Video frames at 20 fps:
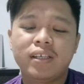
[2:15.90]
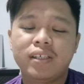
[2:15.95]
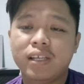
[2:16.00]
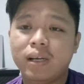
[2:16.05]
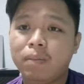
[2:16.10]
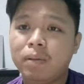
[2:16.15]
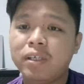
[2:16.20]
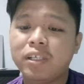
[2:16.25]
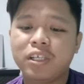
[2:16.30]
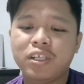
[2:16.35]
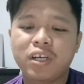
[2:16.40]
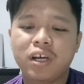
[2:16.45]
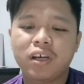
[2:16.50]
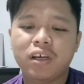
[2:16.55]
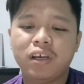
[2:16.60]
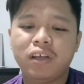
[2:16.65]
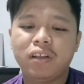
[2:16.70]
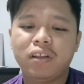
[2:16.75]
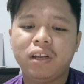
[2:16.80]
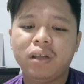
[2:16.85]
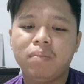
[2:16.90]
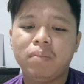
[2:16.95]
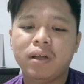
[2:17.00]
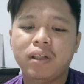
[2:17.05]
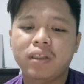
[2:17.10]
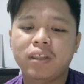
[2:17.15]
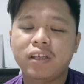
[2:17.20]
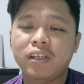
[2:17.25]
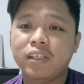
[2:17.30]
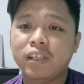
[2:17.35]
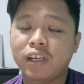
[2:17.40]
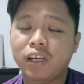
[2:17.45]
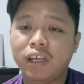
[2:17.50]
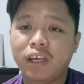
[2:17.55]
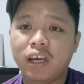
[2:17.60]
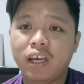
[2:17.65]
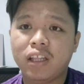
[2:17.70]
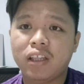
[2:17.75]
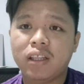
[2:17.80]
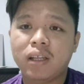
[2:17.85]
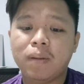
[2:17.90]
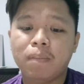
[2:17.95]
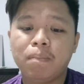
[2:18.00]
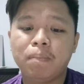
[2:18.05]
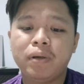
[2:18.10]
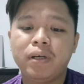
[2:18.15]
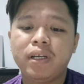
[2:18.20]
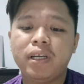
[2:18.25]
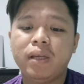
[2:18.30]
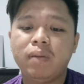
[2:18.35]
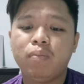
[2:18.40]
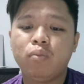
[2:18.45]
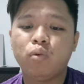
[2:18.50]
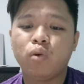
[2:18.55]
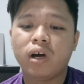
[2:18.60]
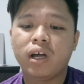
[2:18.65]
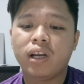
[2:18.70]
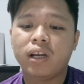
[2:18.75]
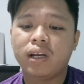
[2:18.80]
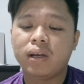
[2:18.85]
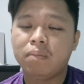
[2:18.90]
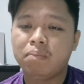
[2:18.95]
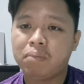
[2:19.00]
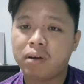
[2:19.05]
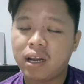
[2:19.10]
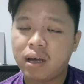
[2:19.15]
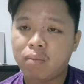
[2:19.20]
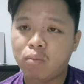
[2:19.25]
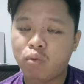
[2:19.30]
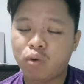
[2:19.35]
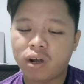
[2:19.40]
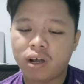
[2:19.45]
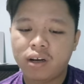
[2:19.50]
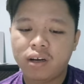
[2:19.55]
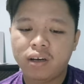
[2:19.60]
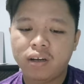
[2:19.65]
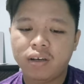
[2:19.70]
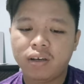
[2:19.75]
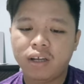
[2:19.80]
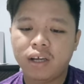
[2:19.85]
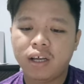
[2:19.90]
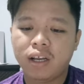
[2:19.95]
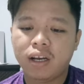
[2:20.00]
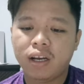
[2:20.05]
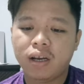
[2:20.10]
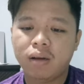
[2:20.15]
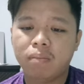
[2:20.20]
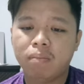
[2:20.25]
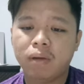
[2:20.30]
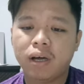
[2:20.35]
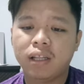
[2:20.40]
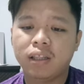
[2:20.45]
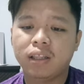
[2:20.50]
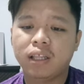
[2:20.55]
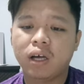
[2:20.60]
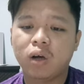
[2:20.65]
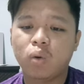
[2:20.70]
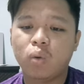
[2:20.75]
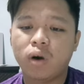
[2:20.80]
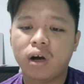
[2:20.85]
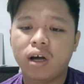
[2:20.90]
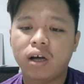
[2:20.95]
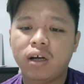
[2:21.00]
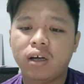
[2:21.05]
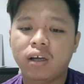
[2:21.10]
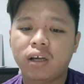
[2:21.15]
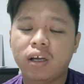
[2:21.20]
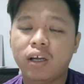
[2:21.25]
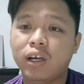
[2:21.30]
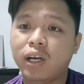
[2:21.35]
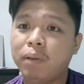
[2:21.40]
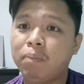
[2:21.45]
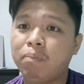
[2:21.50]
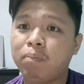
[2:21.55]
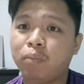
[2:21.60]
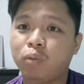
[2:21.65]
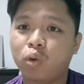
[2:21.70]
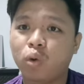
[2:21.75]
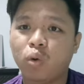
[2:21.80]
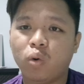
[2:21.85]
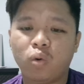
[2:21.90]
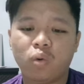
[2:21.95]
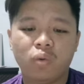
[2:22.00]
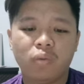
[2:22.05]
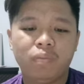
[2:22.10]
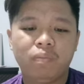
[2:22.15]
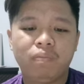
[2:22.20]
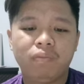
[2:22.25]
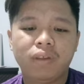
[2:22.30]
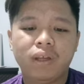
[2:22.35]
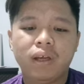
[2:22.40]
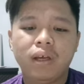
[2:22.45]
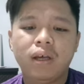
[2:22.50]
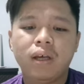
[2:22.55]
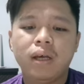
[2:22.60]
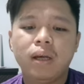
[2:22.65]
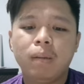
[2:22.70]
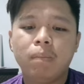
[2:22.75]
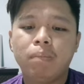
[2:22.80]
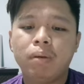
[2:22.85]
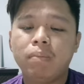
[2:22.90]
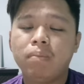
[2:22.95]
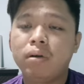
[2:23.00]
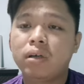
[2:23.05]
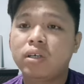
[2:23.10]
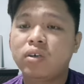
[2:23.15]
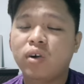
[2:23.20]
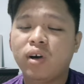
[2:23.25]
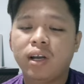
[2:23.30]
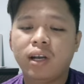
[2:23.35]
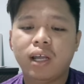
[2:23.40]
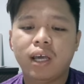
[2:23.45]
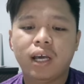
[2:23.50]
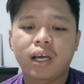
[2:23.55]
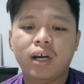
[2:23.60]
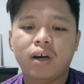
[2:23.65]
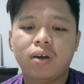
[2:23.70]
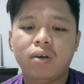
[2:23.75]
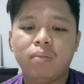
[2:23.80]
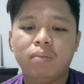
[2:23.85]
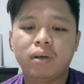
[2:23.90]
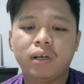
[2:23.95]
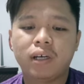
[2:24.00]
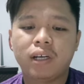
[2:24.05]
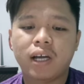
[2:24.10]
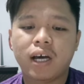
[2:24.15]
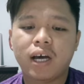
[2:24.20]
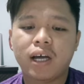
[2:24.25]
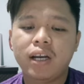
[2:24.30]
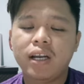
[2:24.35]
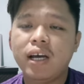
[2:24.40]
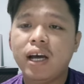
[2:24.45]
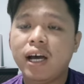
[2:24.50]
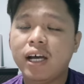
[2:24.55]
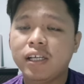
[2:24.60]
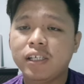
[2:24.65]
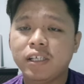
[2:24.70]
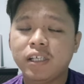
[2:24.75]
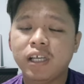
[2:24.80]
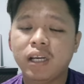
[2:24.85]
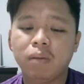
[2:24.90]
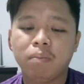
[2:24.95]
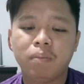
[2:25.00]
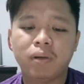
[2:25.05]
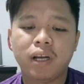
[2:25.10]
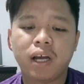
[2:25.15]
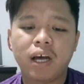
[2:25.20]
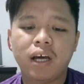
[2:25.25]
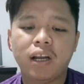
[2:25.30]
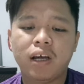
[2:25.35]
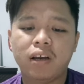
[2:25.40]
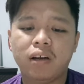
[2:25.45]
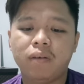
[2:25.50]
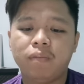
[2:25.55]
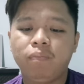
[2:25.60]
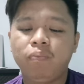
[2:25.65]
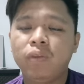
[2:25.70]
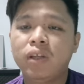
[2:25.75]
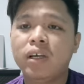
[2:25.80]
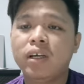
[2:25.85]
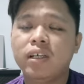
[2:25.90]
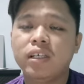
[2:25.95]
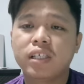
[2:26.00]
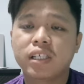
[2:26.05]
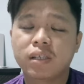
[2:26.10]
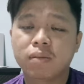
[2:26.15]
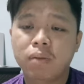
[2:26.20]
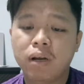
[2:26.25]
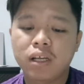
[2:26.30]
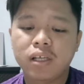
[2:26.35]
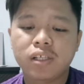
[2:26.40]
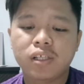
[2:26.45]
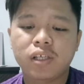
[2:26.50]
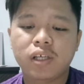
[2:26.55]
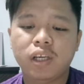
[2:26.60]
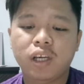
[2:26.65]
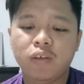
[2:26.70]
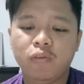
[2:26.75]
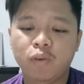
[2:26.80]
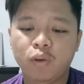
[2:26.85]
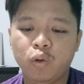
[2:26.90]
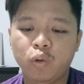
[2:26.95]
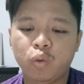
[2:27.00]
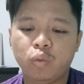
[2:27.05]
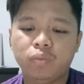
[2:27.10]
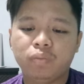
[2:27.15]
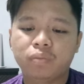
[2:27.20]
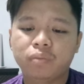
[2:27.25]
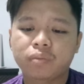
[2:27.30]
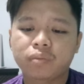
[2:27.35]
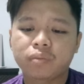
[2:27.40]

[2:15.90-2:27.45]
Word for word: Selepas disyaki terlibat sindiket penipuan pelaburan dan mata uang kripto. Pembekuan akaun berkenaan hasil penahanan 11 individu